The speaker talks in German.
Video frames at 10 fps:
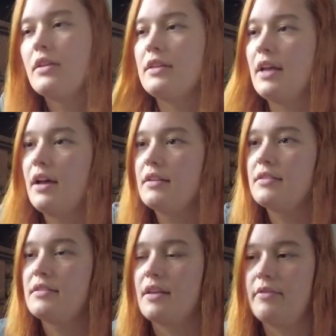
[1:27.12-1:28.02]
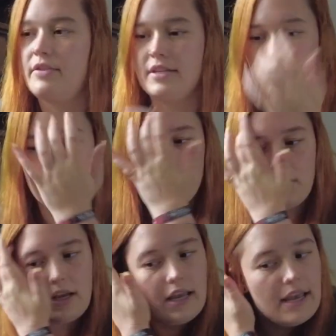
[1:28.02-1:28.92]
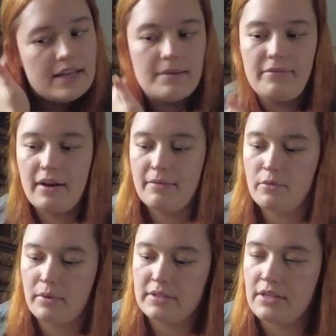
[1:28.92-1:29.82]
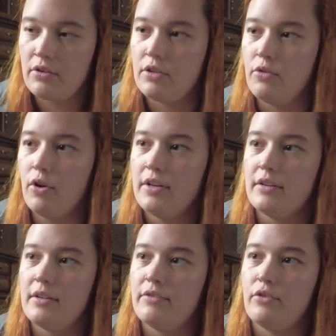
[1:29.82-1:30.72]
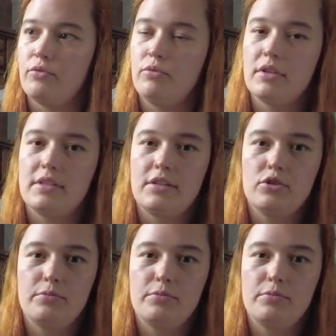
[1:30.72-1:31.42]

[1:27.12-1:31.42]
Das äh, finde ich ganz schön. In dem Fall haben wir übrigens hier auch die goldene Efeutute, also die